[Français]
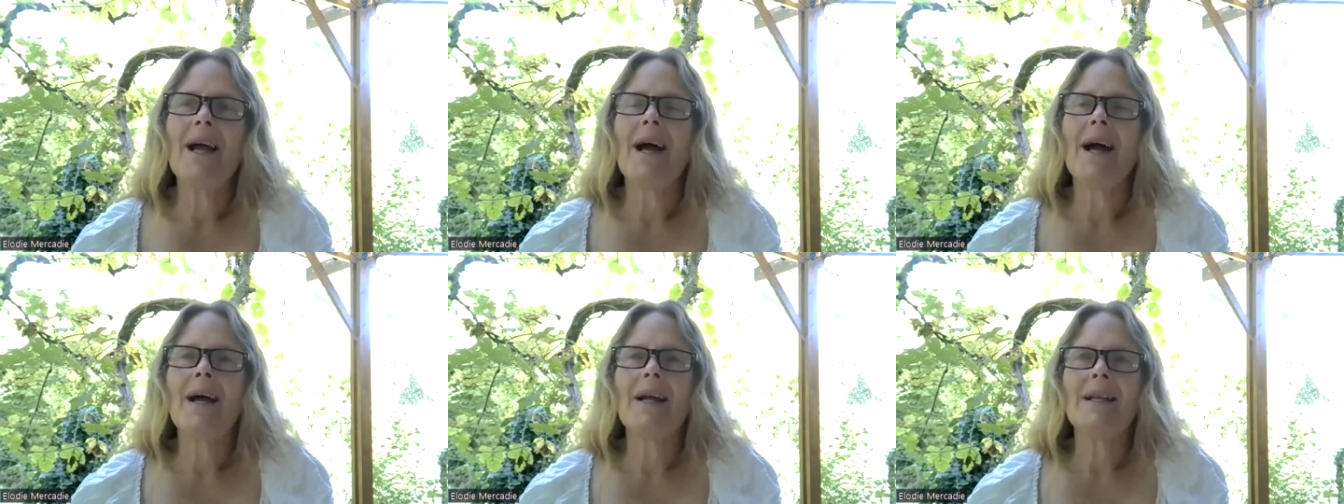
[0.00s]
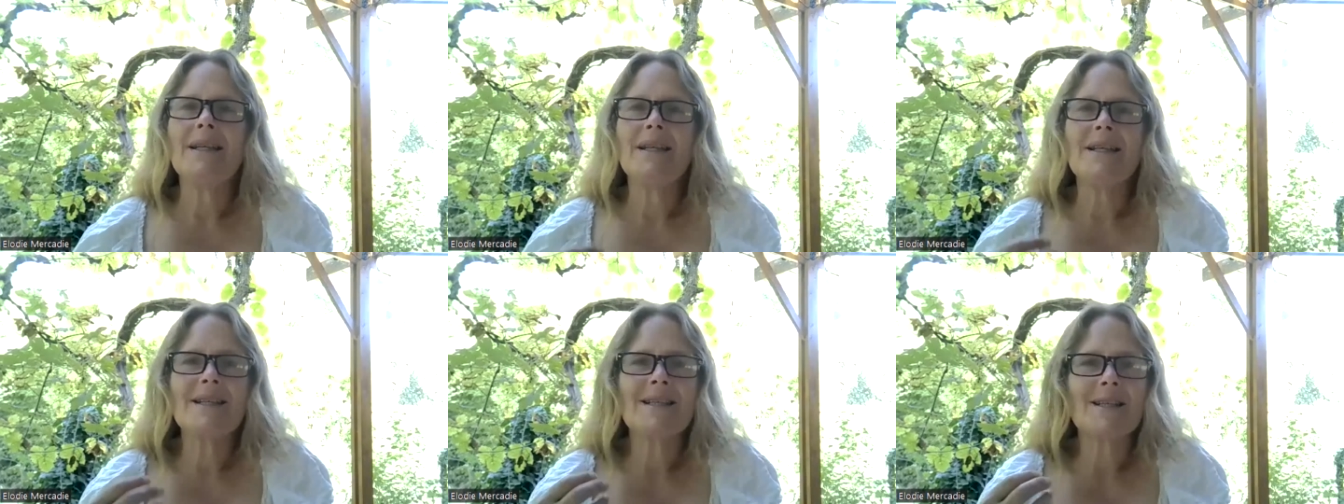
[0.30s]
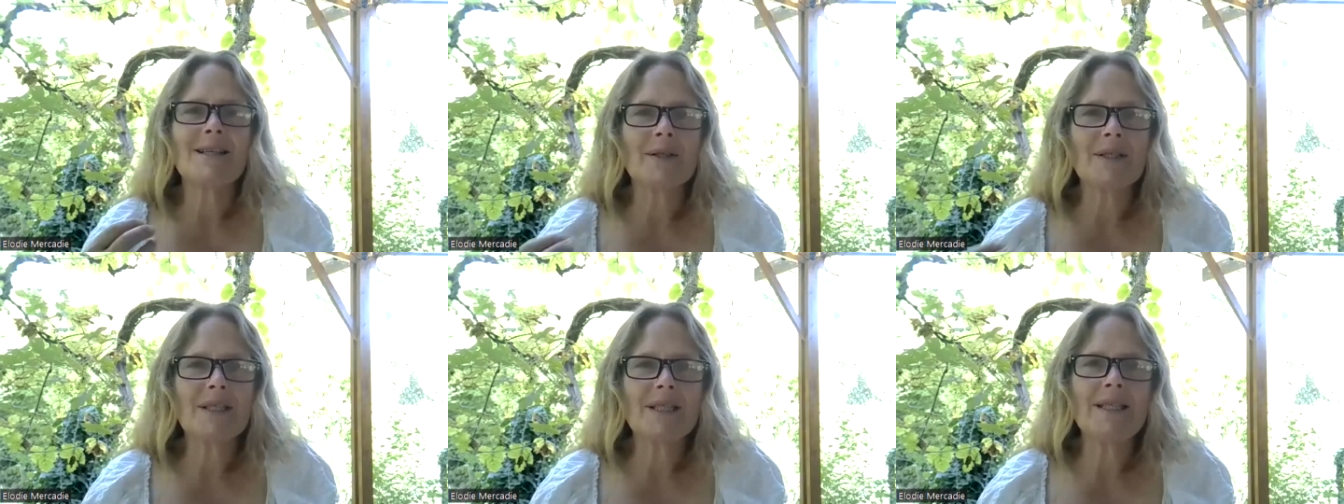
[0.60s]
à aller
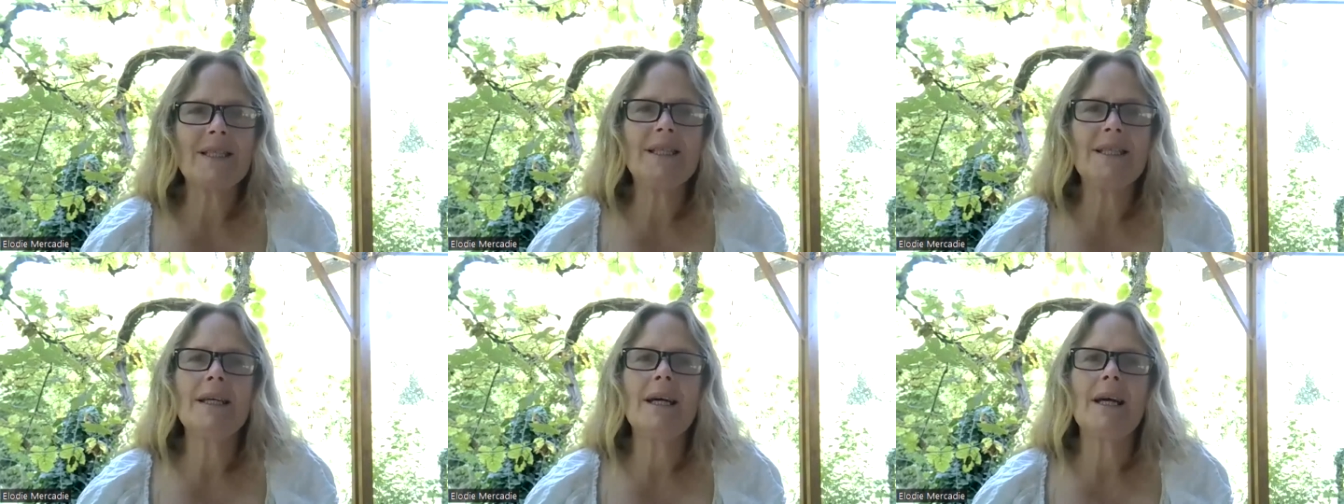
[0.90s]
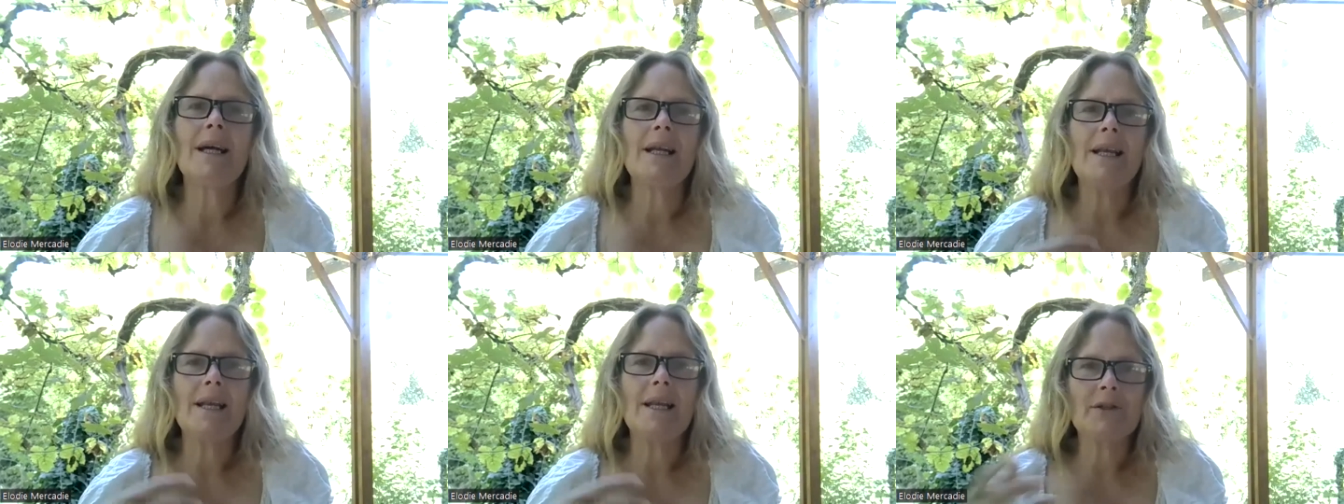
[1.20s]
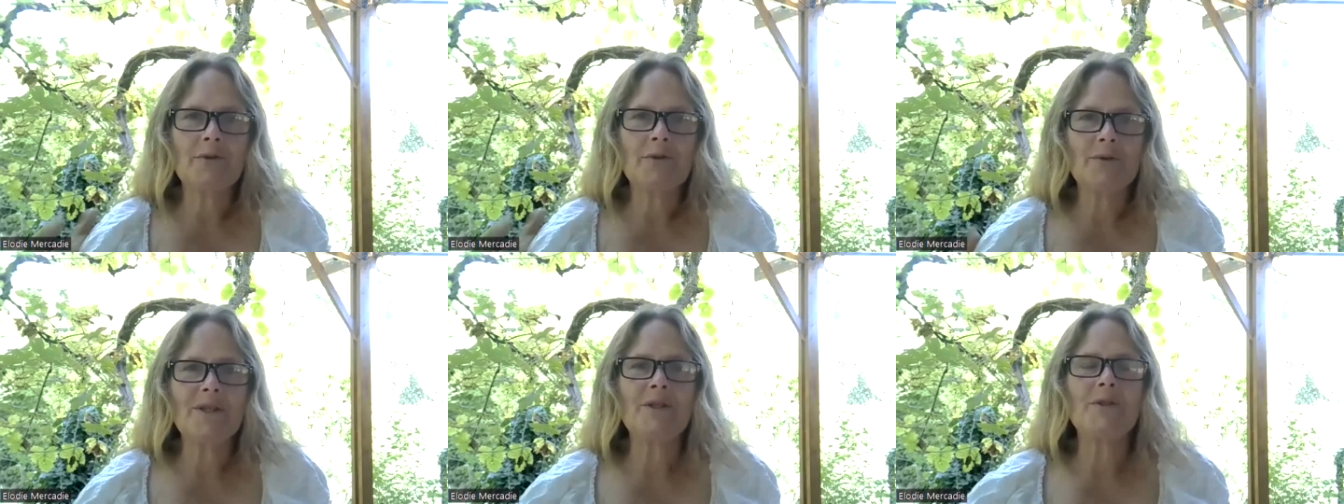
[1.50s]
sentir
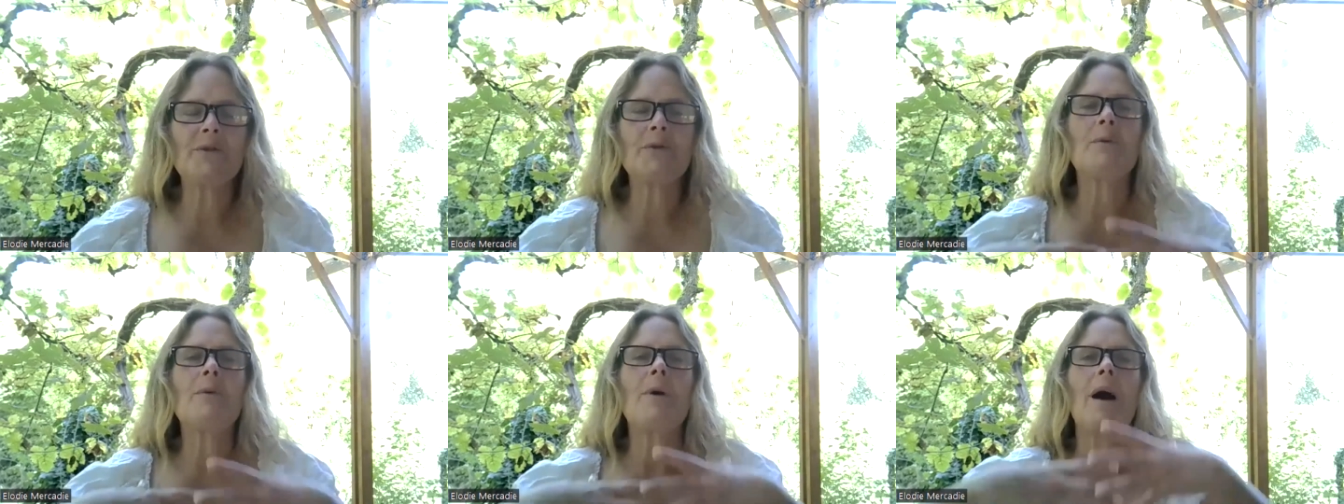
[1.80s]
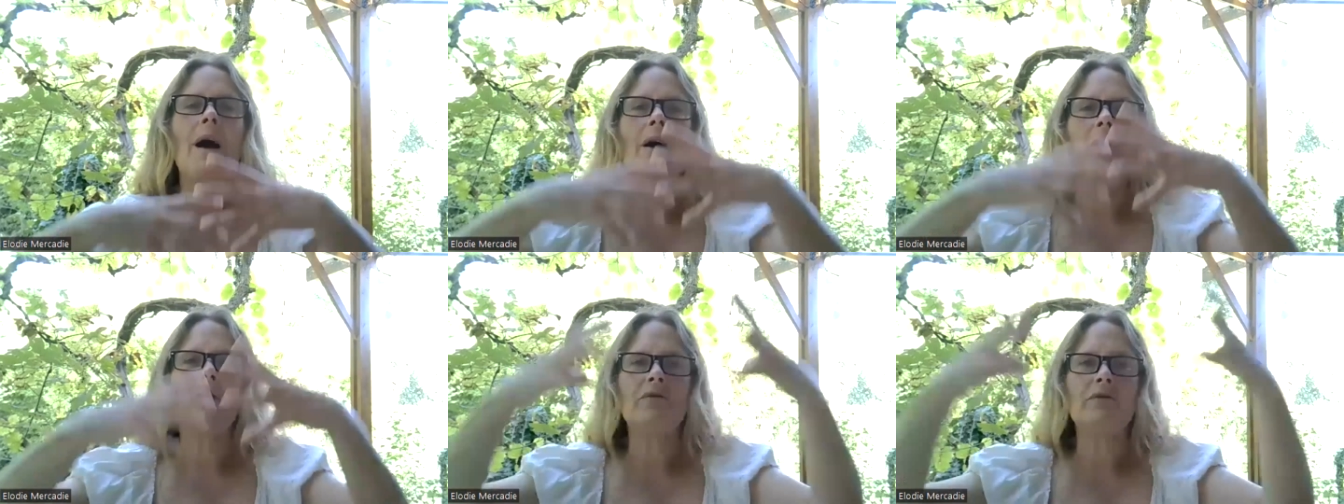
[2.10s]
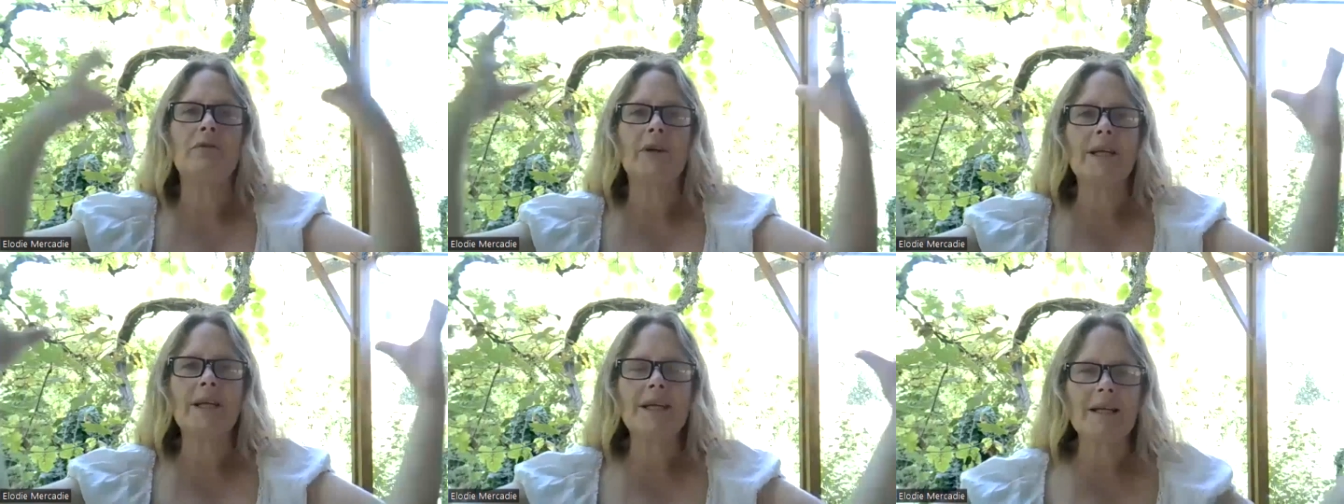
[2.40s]
l'intuition, à
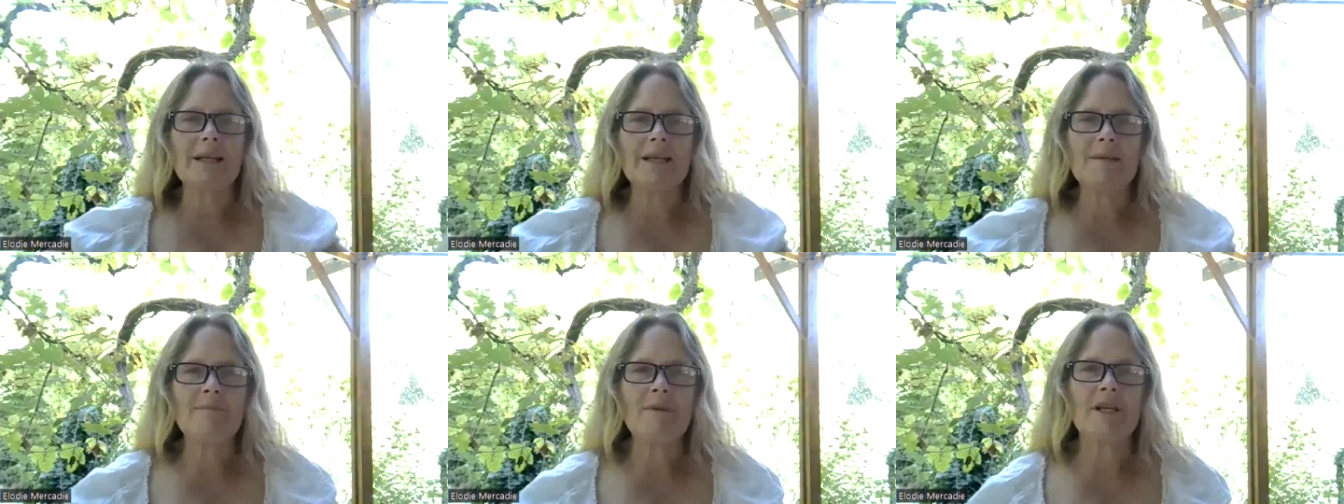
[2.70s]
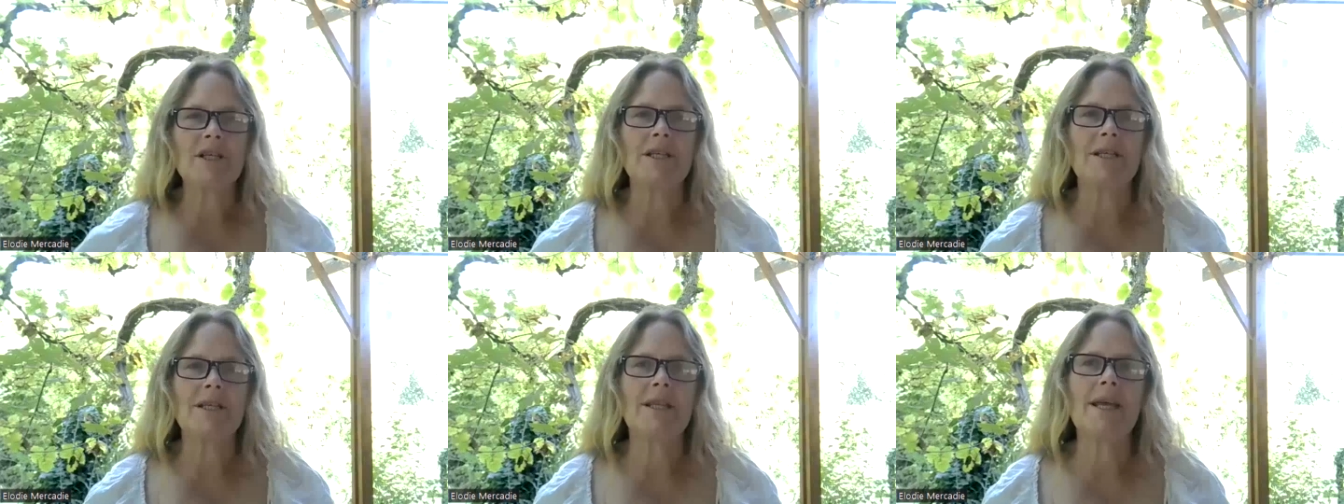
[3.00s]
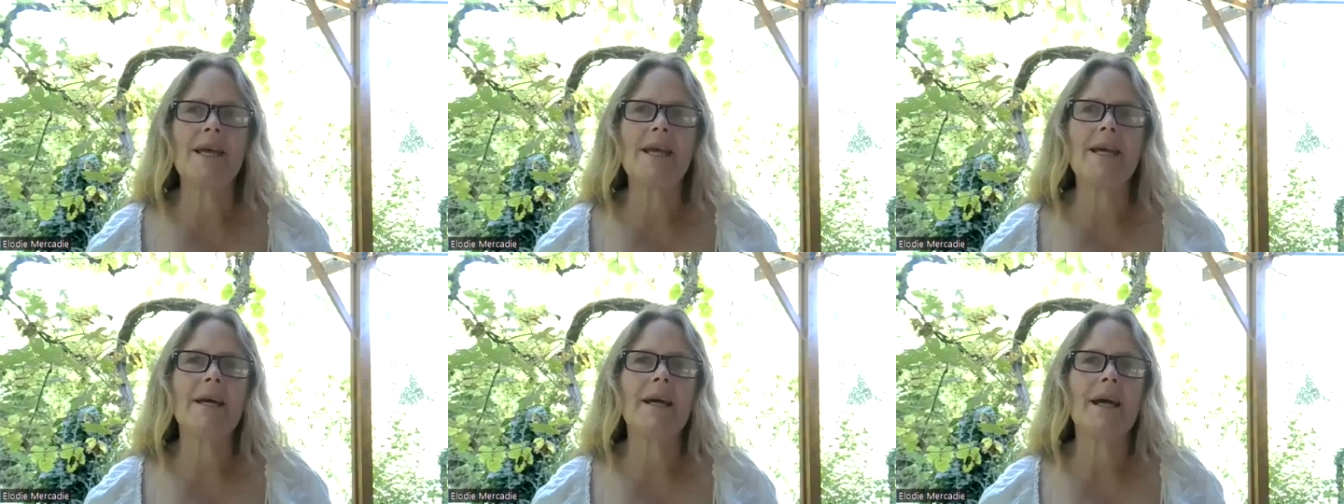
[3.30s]
ouvrir
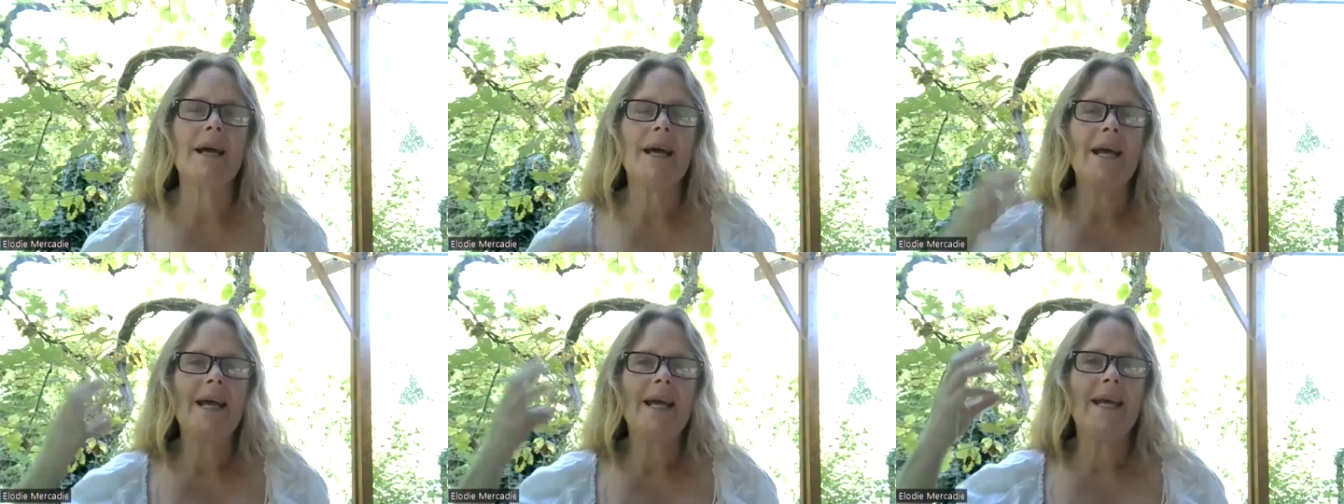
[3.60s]
l'imaginaire